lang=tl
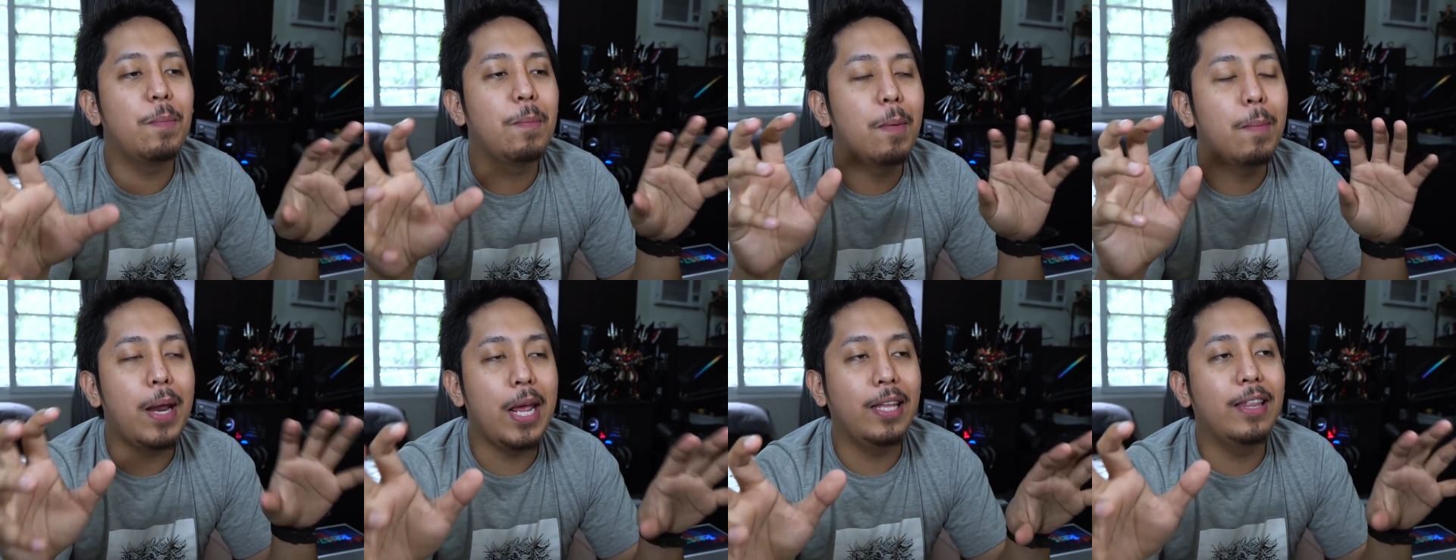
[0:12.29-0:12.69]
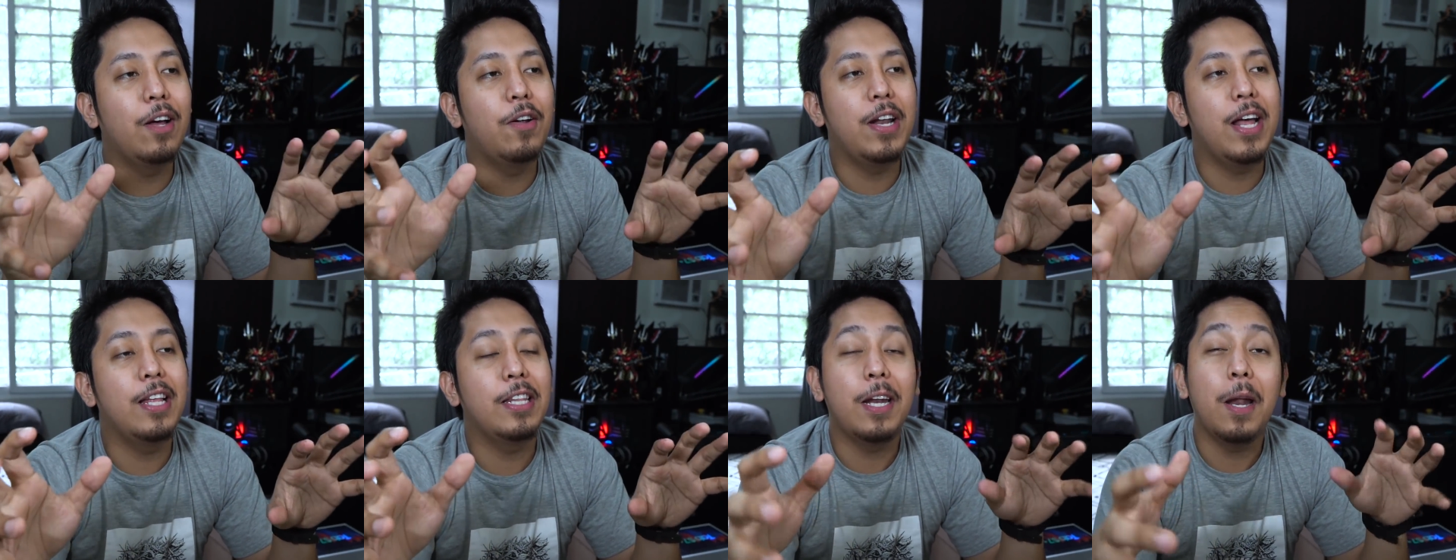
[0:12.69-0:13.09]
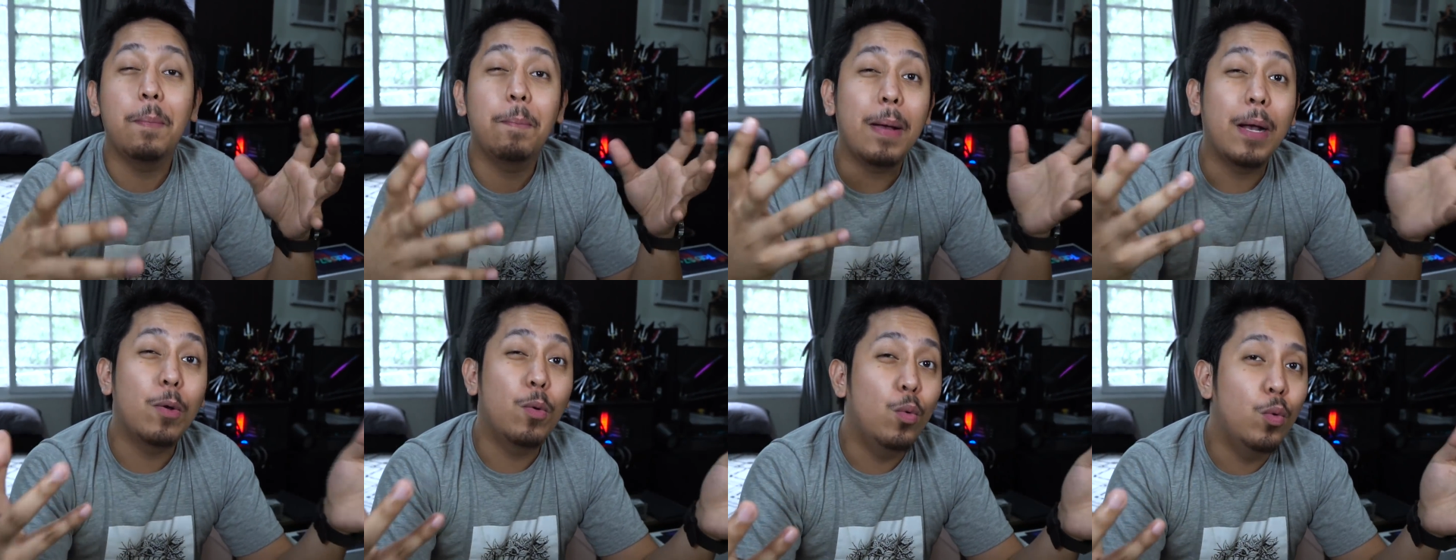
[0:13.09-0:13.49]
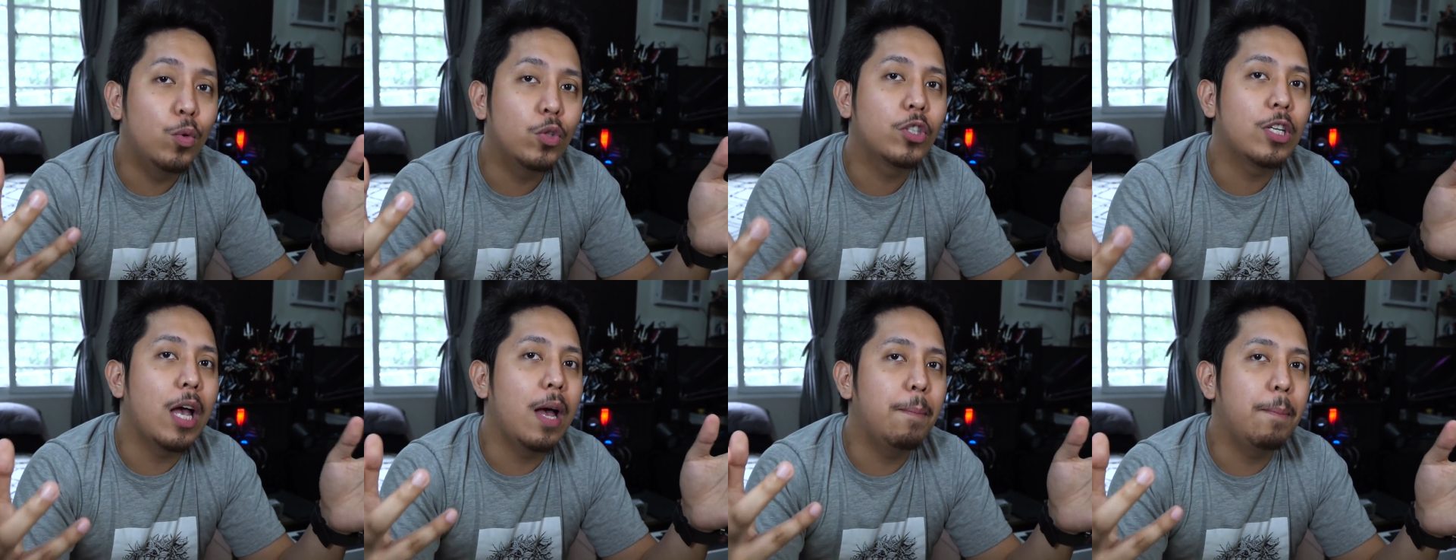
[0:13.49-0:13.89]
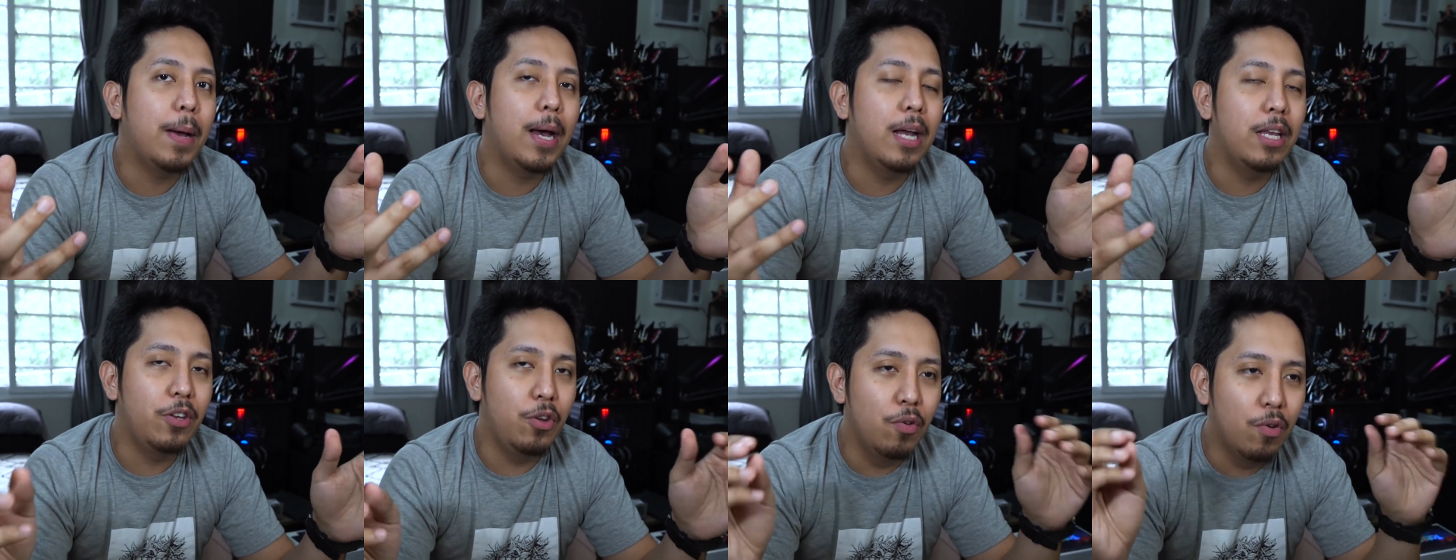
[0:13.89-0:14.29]
ibe-breakdown natin at
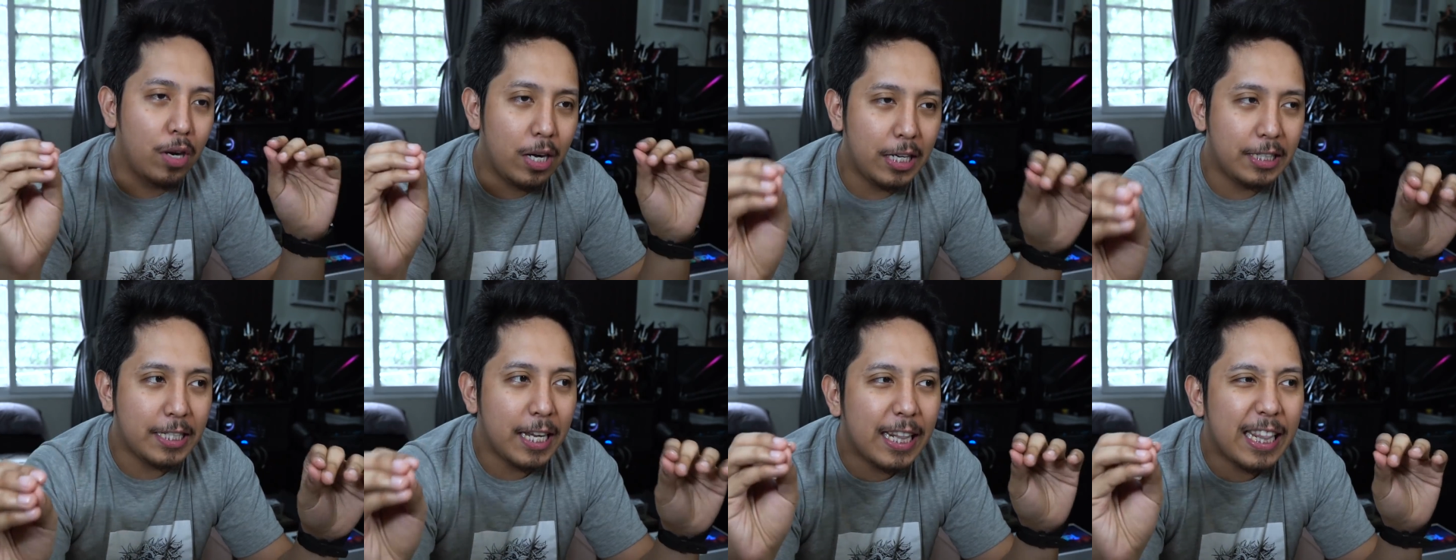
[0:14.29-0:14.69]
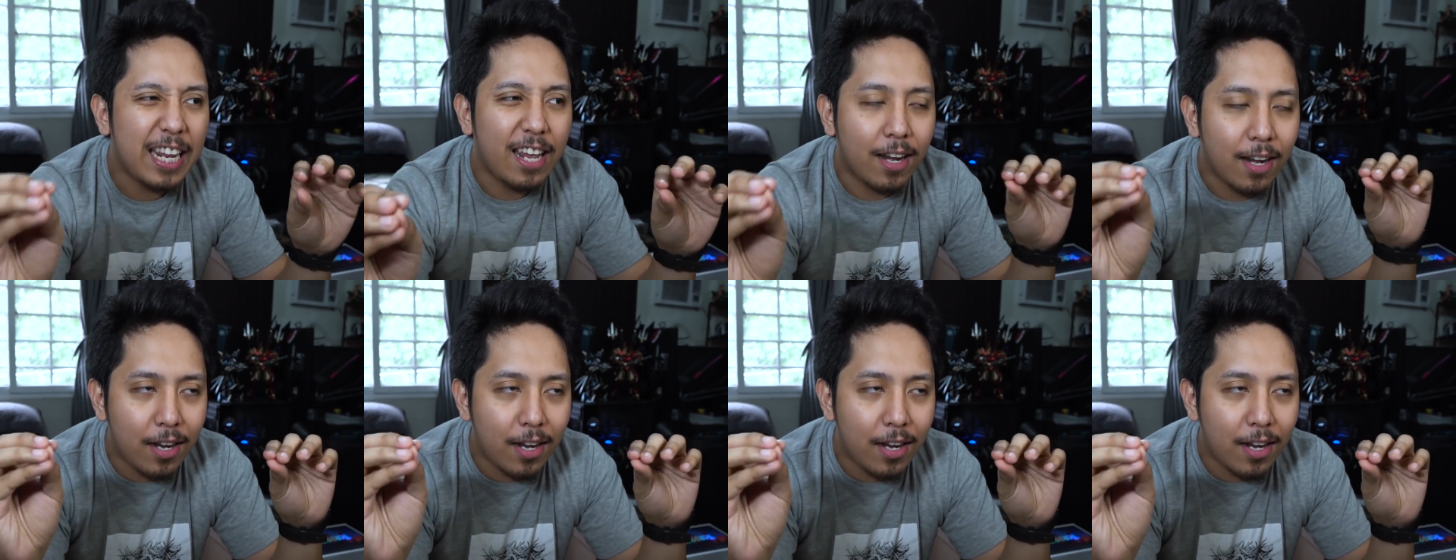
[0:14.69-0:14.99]
pag-uusapan yung recently